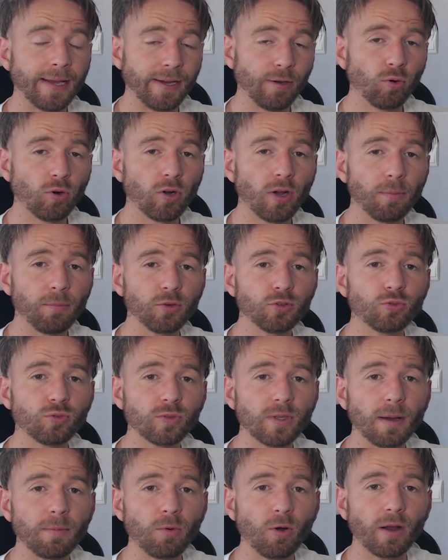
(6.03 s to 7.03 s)
et on commence tout
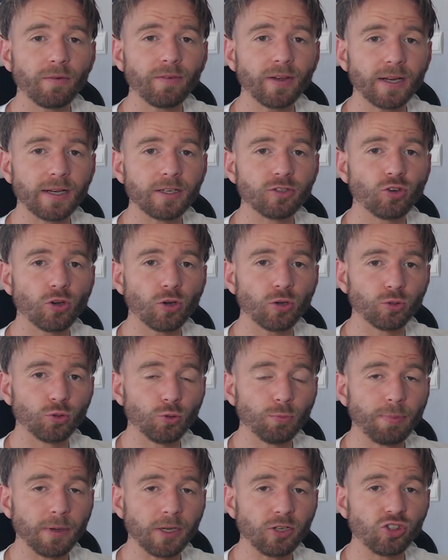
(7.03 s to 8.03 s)
d'abord avec les joueurs
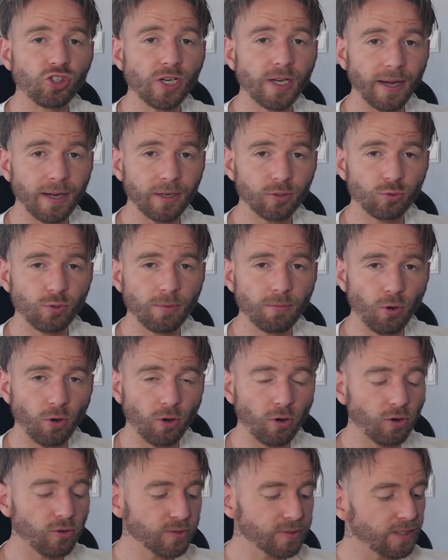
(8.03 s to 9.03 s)
du PSG
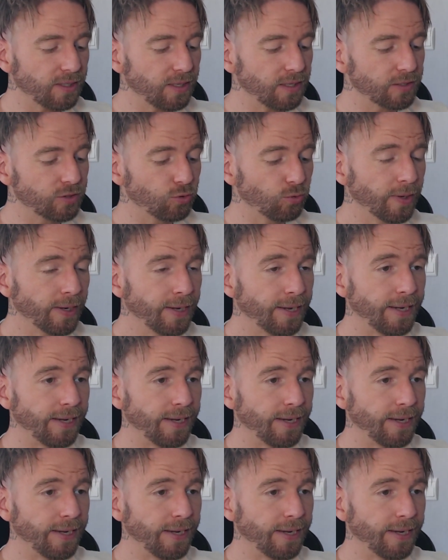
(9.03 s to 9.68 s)
actuellement en sélection